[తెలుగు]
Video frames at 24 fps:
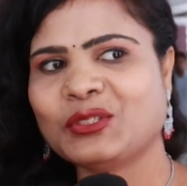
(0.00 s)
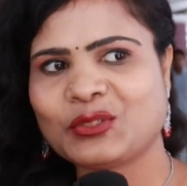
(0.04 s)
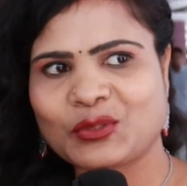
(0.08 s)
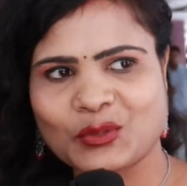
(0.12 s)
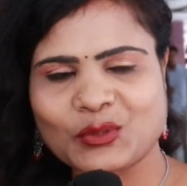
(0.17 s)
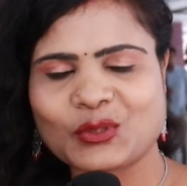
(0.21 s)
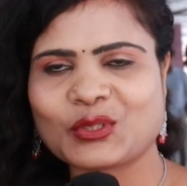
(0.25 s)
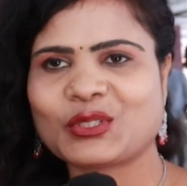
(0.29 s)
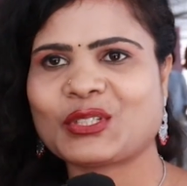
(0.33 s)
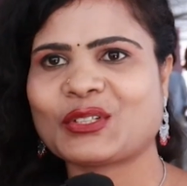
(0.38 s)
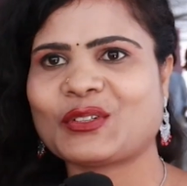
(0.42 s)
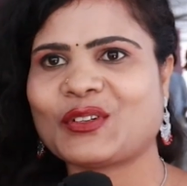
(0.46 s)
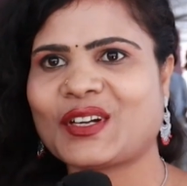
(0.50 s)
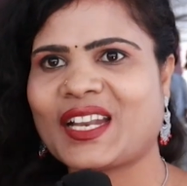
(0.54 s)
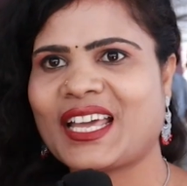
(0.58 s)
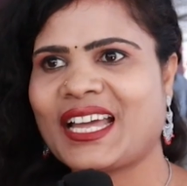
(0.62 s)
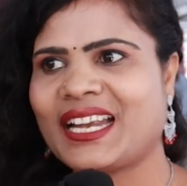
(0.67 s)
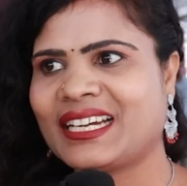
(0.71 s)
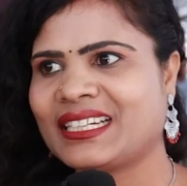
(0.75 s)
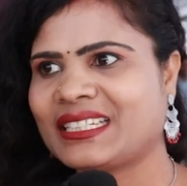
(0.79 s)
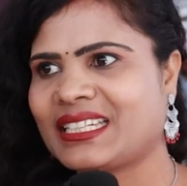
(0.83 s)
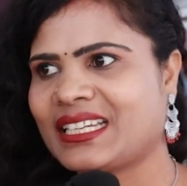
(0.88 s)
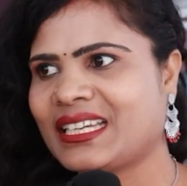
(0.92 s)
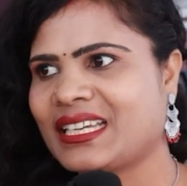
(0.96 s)
చూసి కూడా
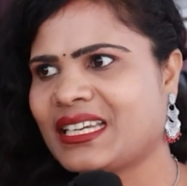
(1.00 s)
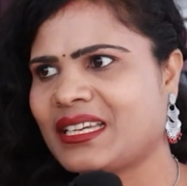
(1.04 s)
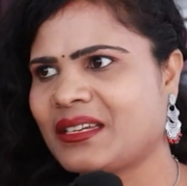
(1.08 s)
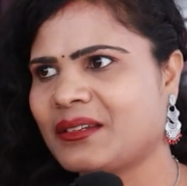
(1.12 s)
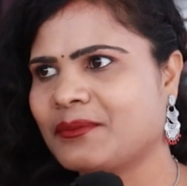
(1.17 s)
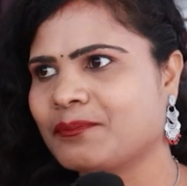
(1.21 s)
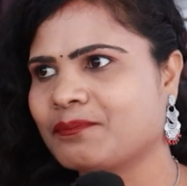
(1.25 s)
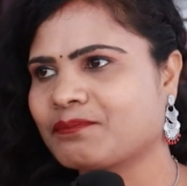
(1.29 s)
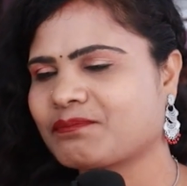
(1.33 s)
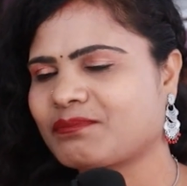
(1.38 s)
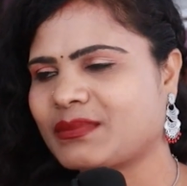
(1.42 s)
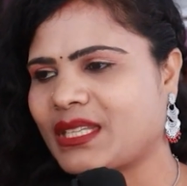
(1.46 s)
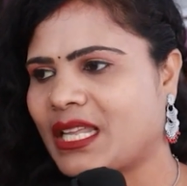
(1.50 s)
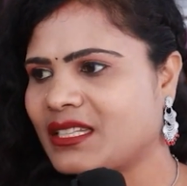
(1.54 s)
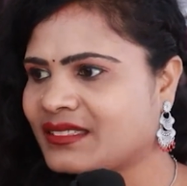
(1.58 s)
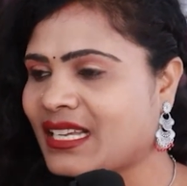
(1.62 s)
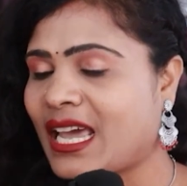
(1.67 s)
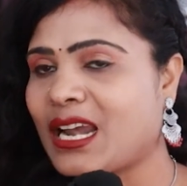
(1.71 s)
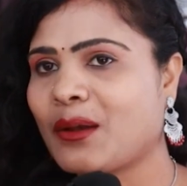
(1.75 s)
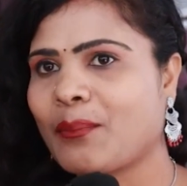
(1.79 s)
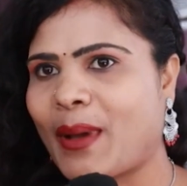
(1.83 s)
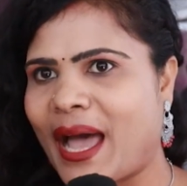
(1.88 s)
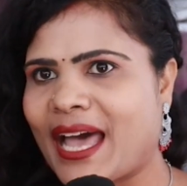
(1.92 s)
అంటే చాలా